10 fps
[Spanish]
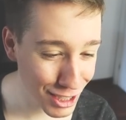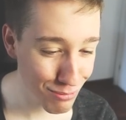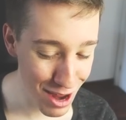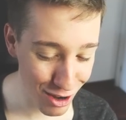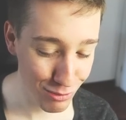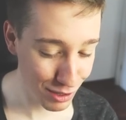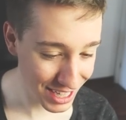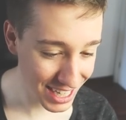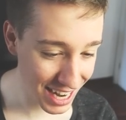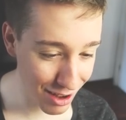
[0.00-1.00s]
esbirros
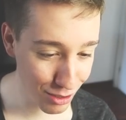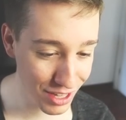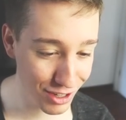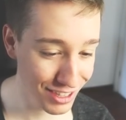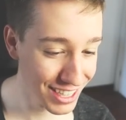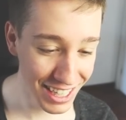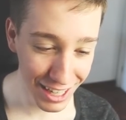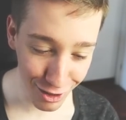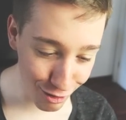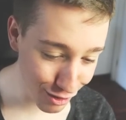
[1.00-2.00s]
Porque es que la odio
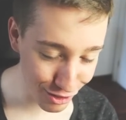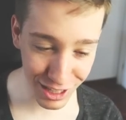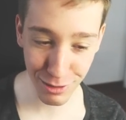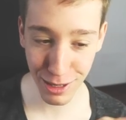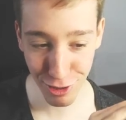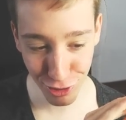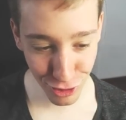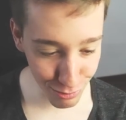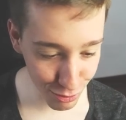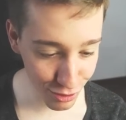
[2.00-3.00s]
Odio los esbirros,
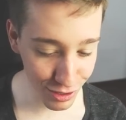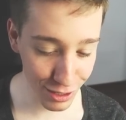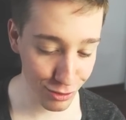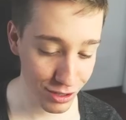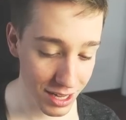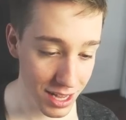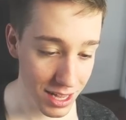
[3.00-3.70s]
no puedo por ellos